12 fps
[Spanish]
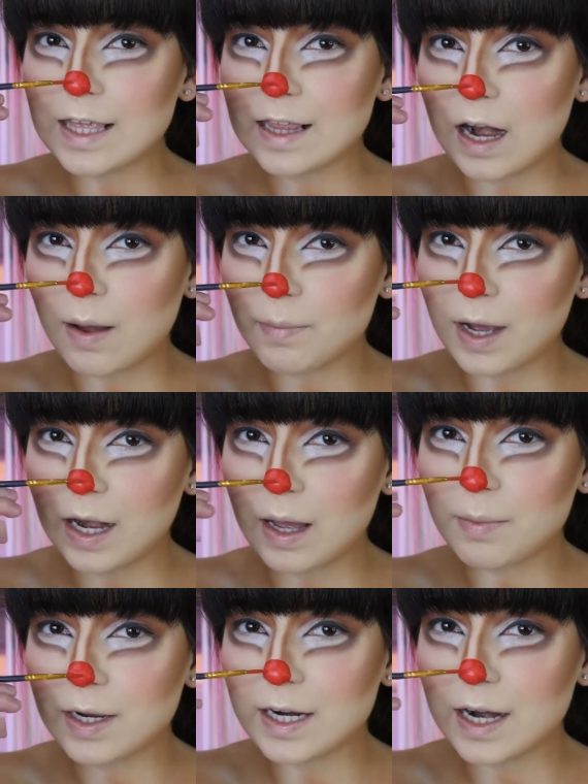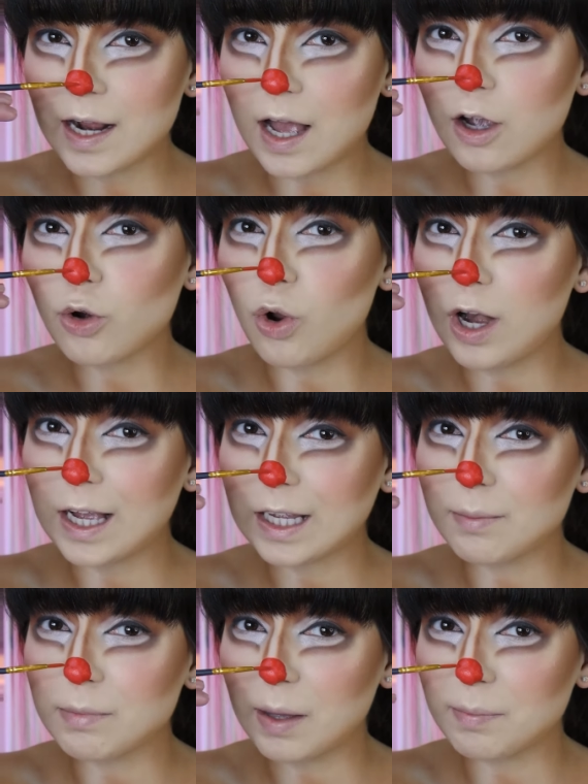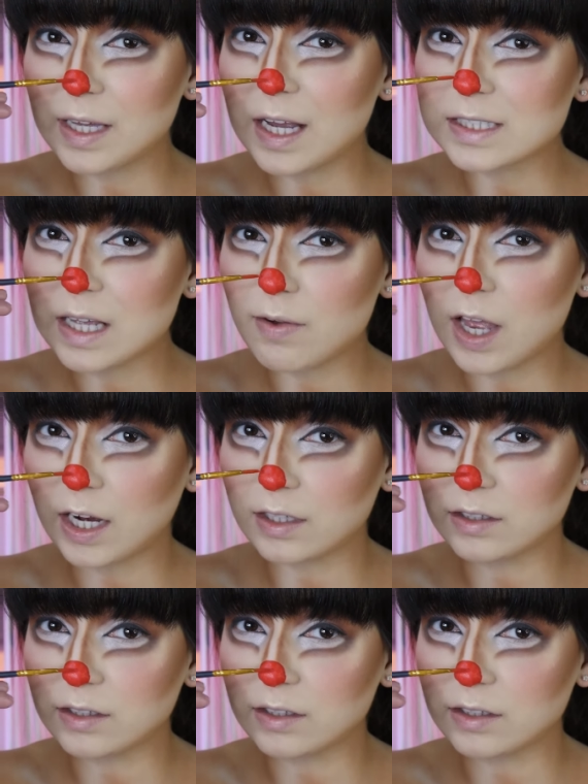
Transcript: y de la mala manera con la que mi amiga se había